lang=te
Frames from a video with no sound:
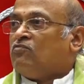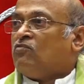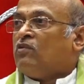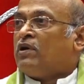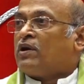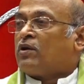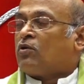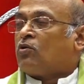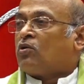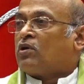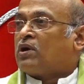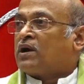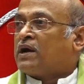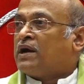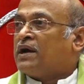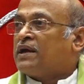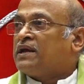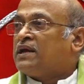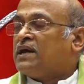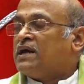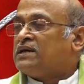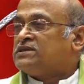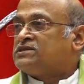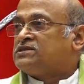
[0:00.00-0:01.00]
వారు
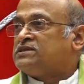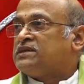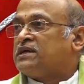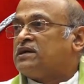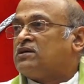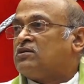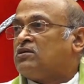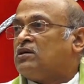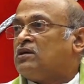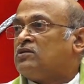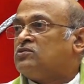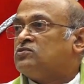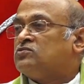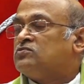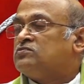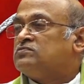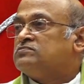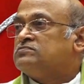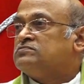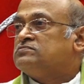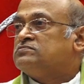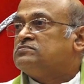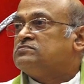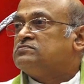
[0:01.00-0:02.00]
ఒక్కరి ఆశయం కాదు
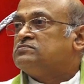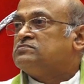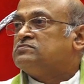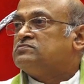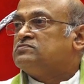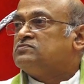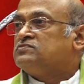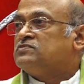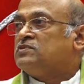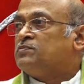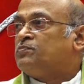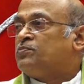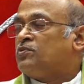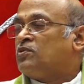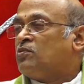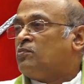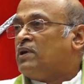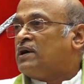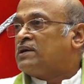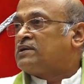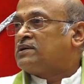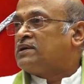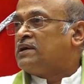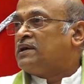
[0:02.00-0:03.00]
ఇప్పుడు
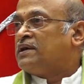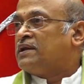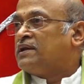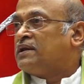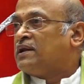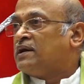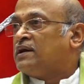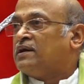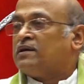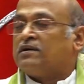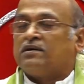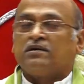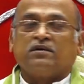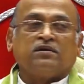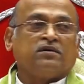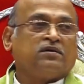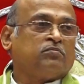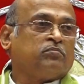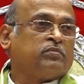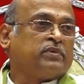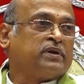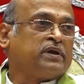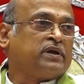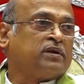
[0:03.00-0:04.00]
మాట్లాడిన
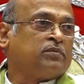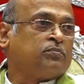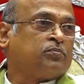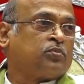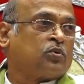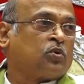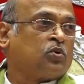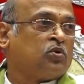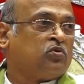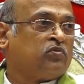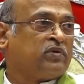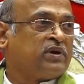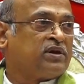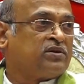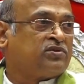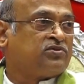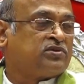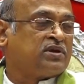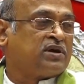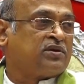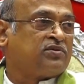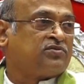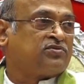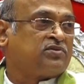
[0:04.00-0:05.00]
మీ ప్రో వైస్
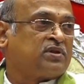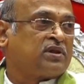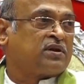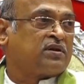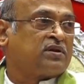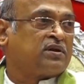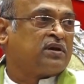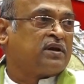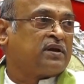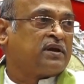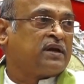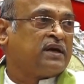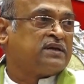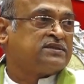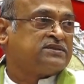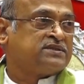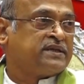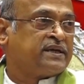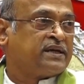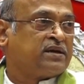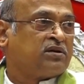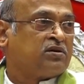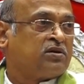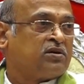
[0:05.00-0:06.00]
ఛాన్సలర్ గారి
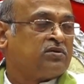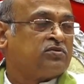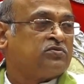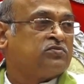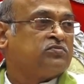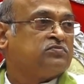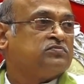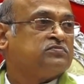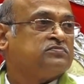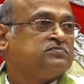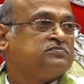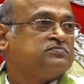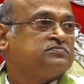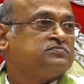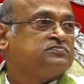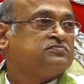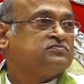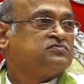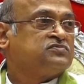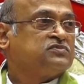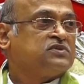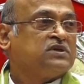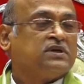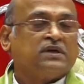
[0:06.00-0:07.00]
ఆశయం కాదు
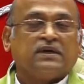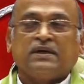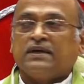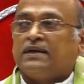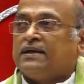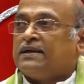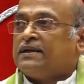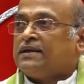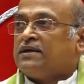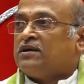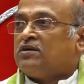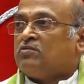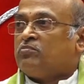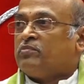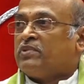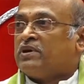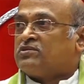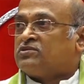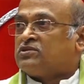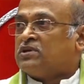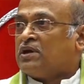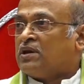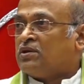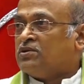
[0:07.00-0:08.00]
మీ
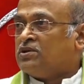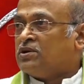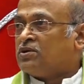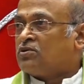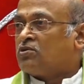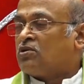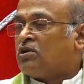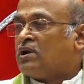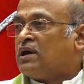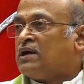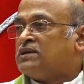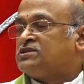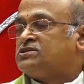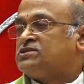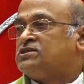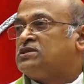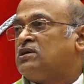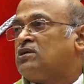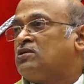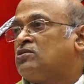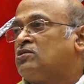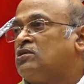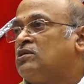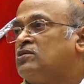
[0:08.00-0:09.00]
తల్లిదండ్రుల
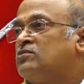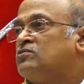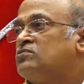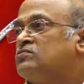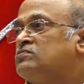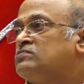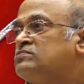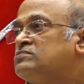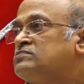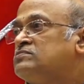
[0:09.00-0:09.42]
ఆశయాలు కాదు